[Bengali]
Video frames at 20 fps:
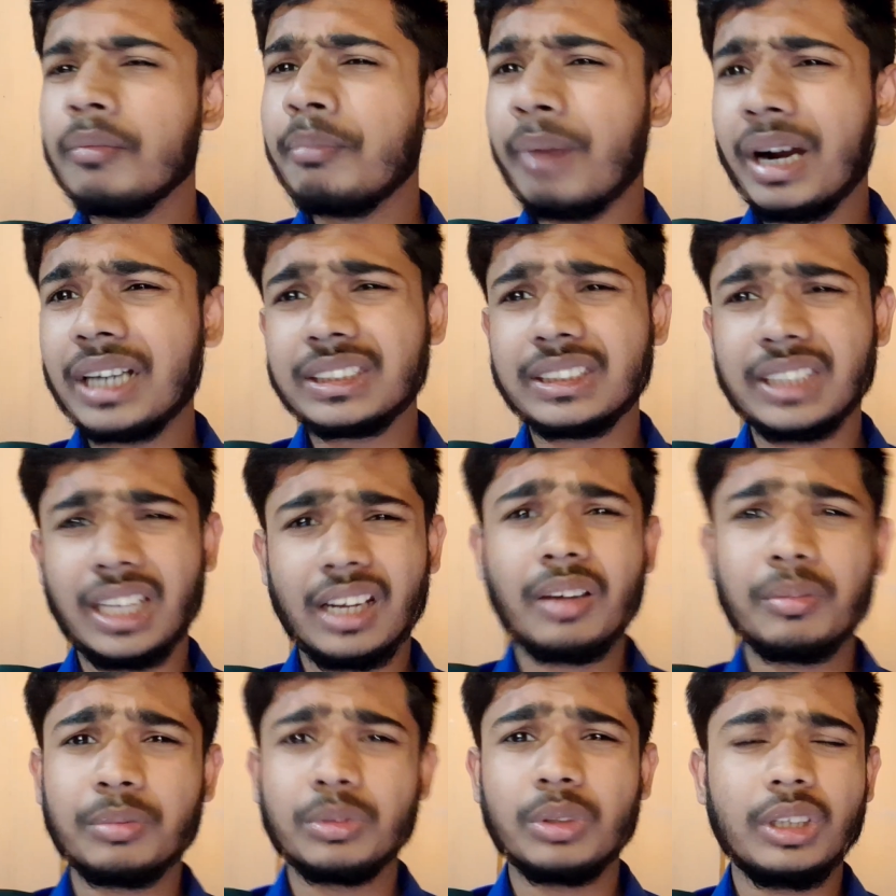পারছি
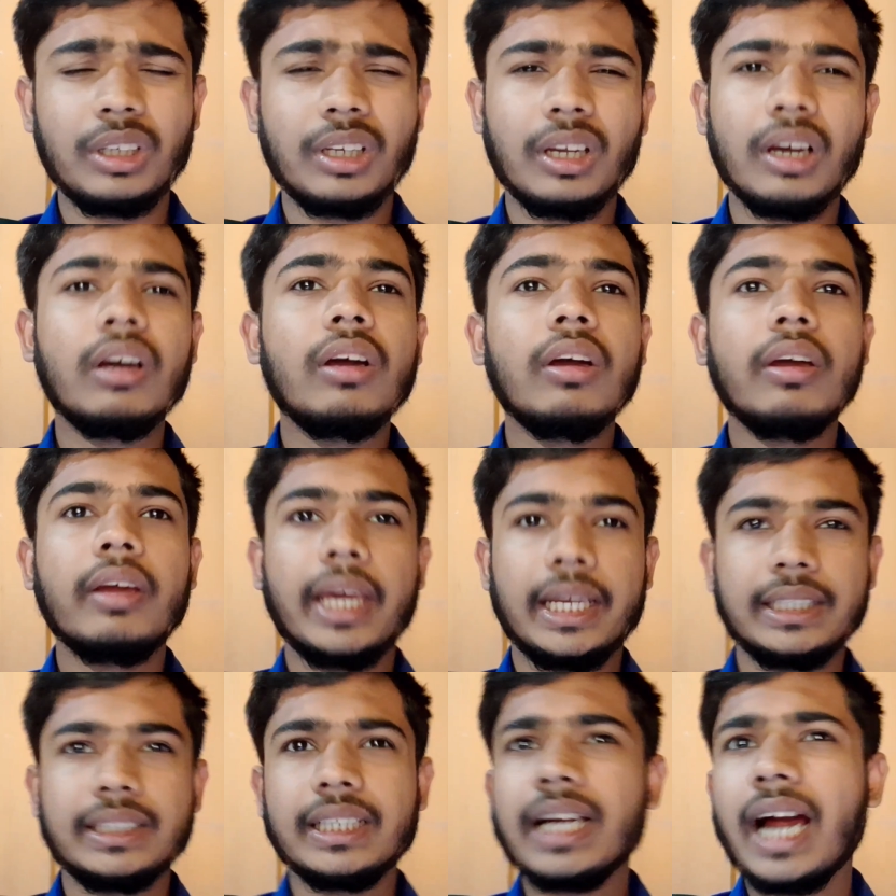আলহামদুলিল্লাহ
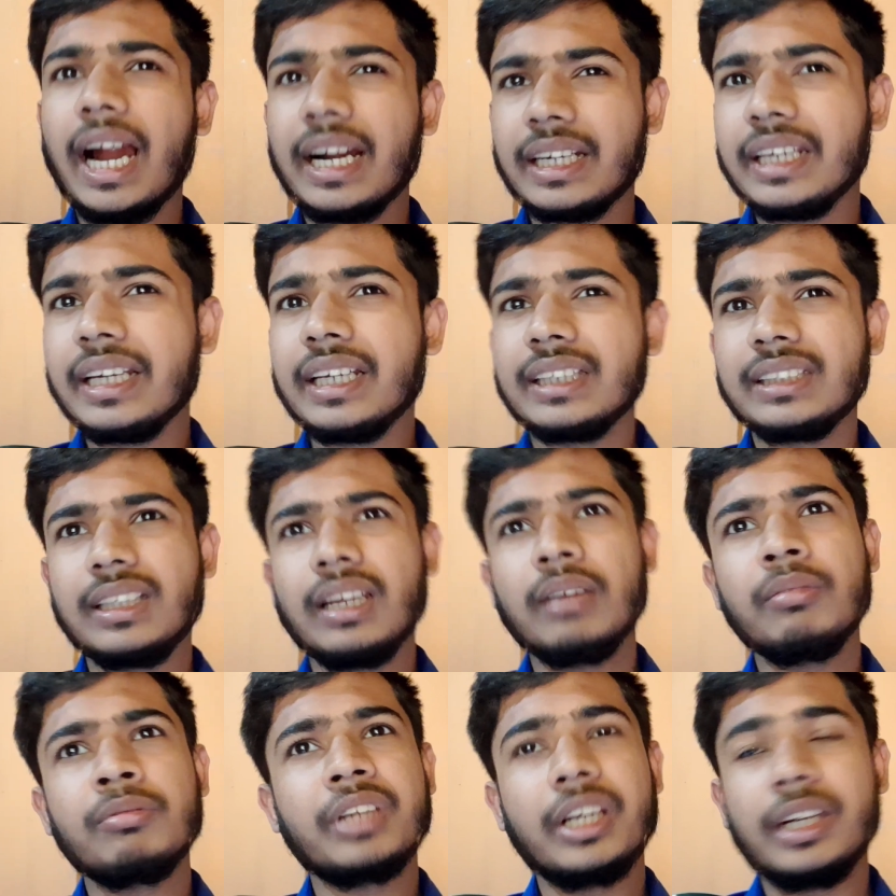এই জায়গায় আটকে
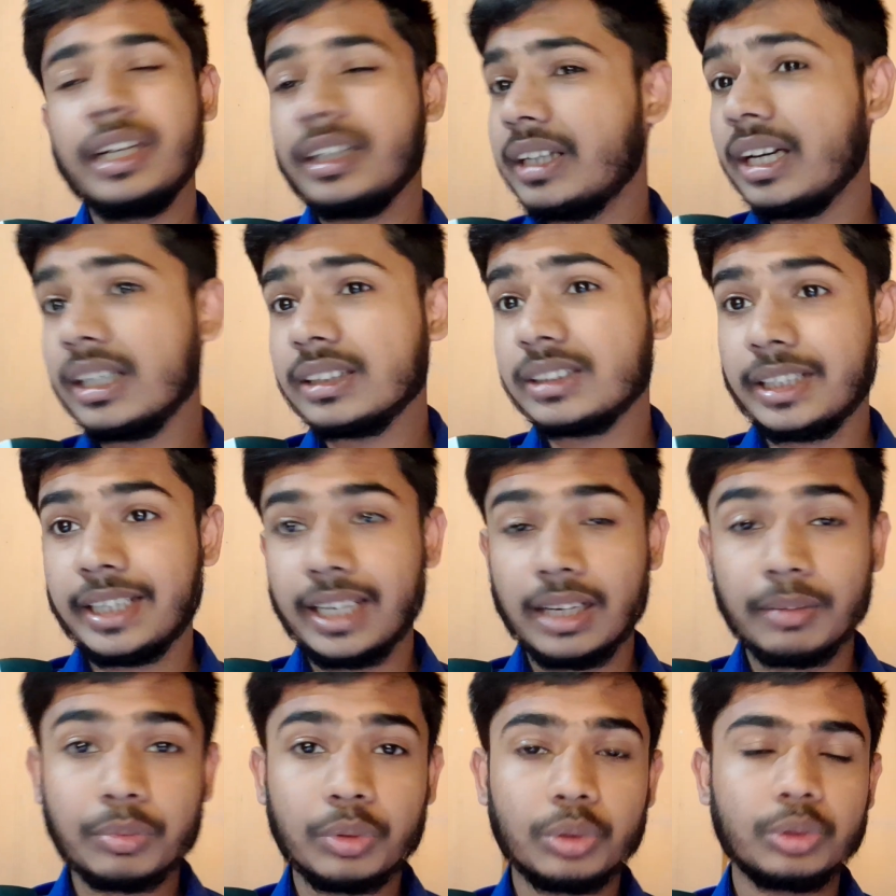গেছিলাম ফ্রেন্ড একটা আছে
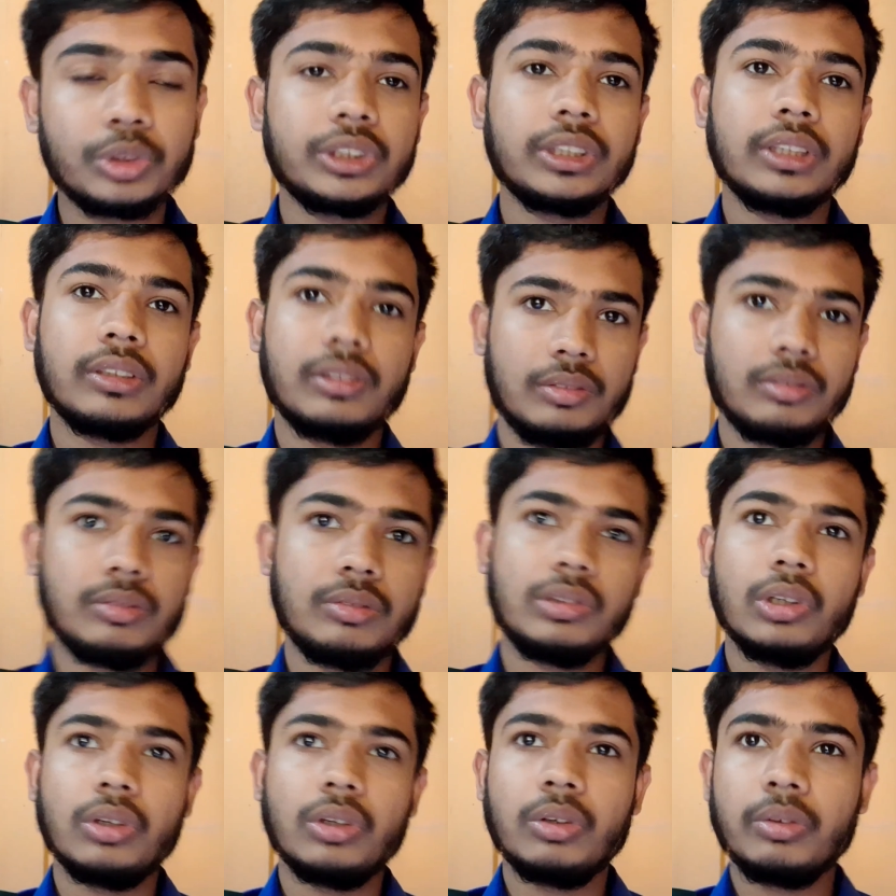হেল্প করছে
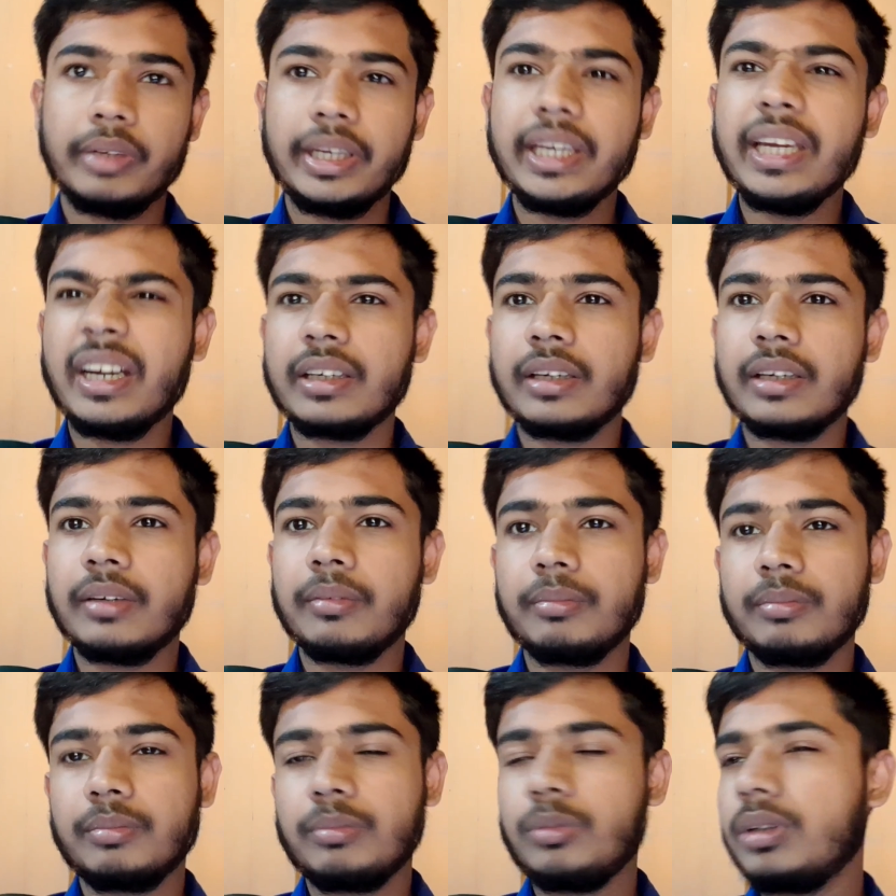তো এই আর কি
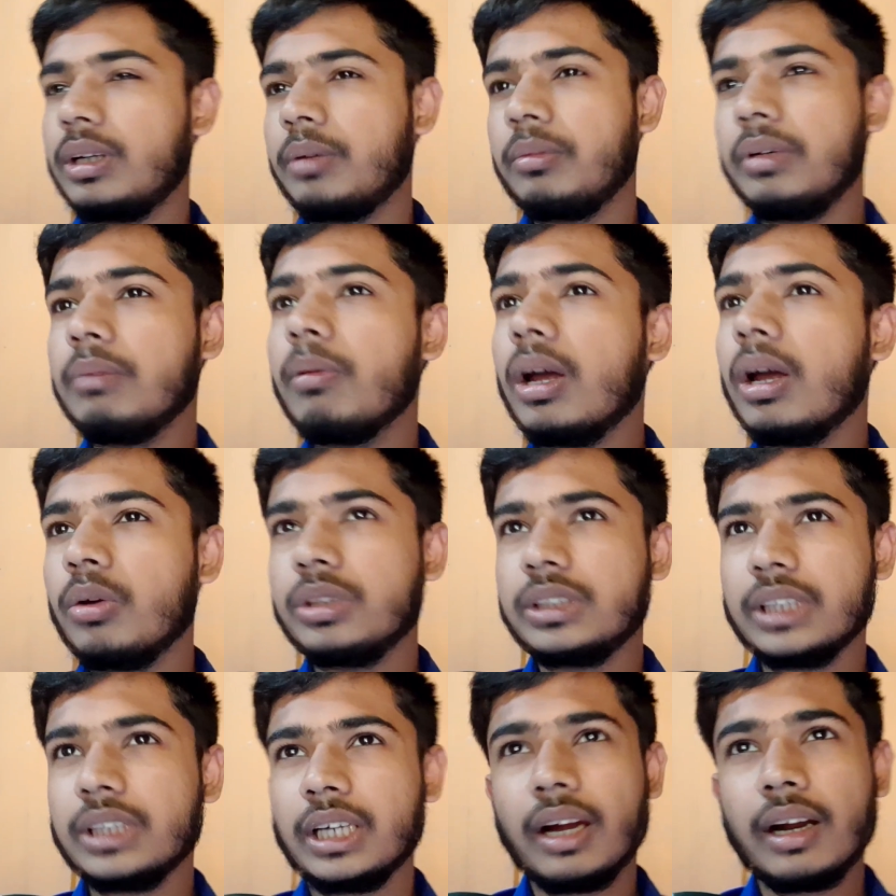মোটামুটি ভালো
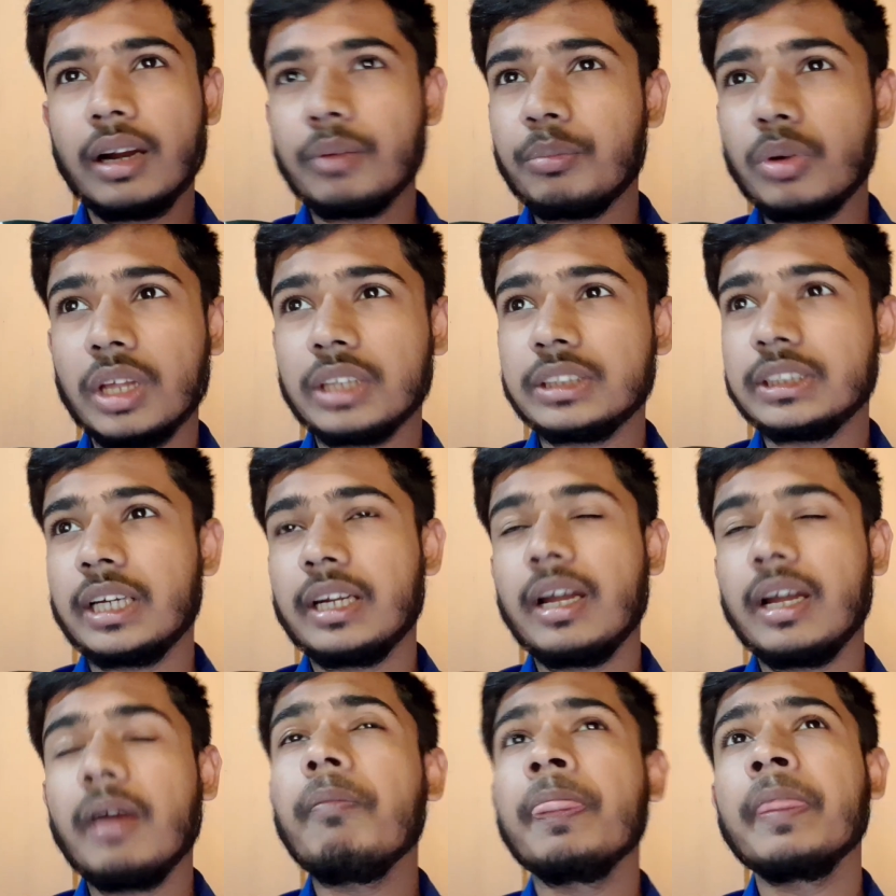হয়েছে খারাপ বলা যায় না